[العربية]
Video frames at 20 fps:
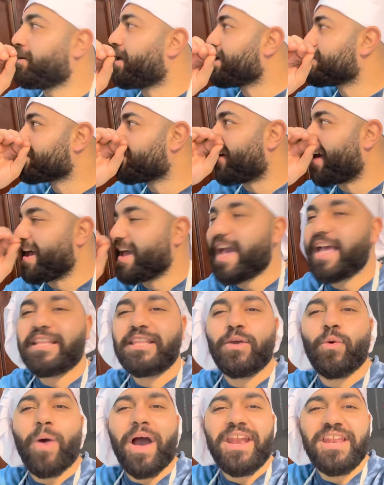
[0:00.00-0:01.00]
لحظه في
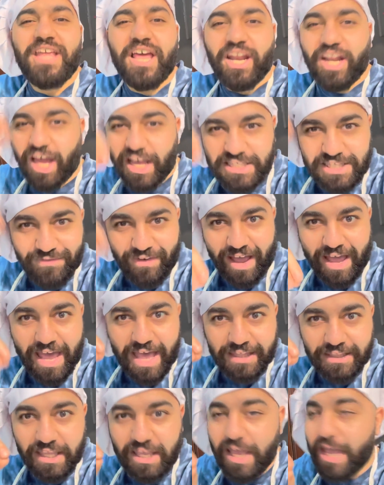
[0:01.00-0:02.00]
حياتي وانيل لحظه في
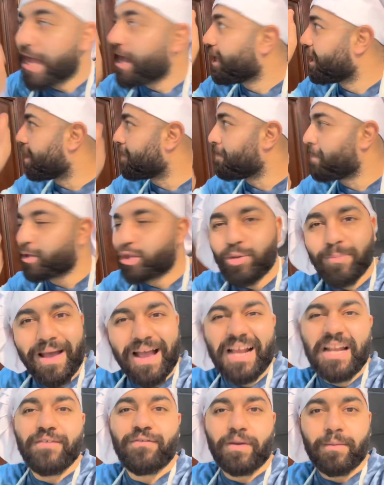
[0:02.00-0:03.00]
حياتي لما اطلب
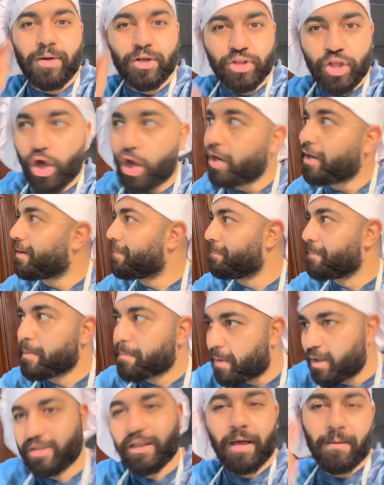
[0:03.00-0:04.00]
اكل في رمضان من
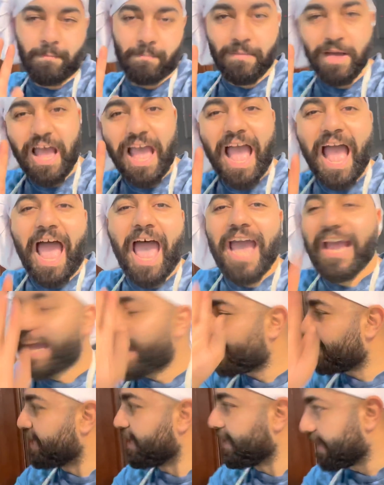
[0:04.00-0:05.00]
مطعم حاجه
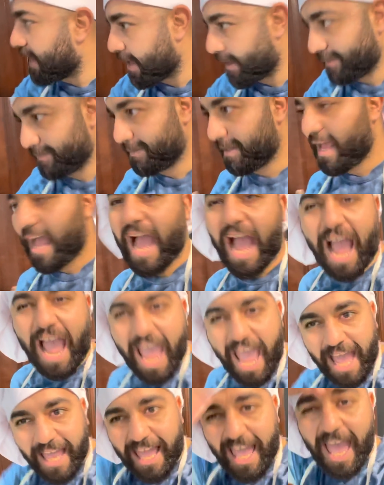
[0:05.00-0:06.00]
نيله
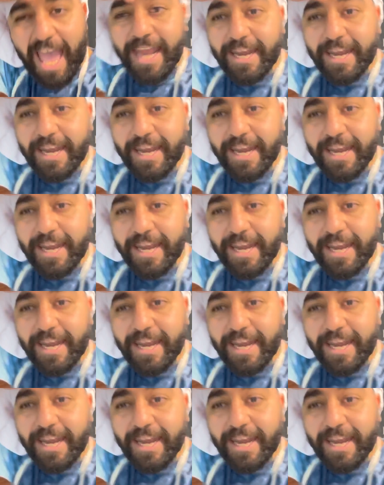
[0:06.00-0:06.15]
حاجه